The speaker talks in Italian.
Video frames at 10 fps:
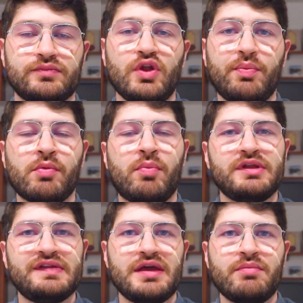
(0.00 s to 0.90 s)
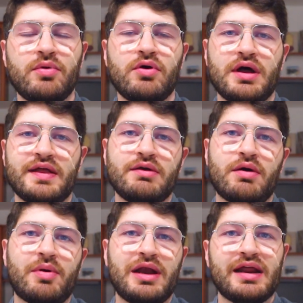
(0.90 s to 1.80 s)
Dopo un po' di tempo
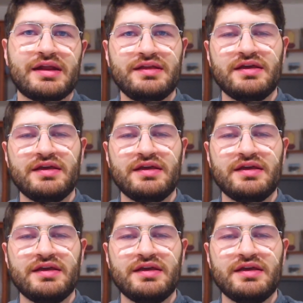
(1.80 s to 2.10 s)
andiamo a parlare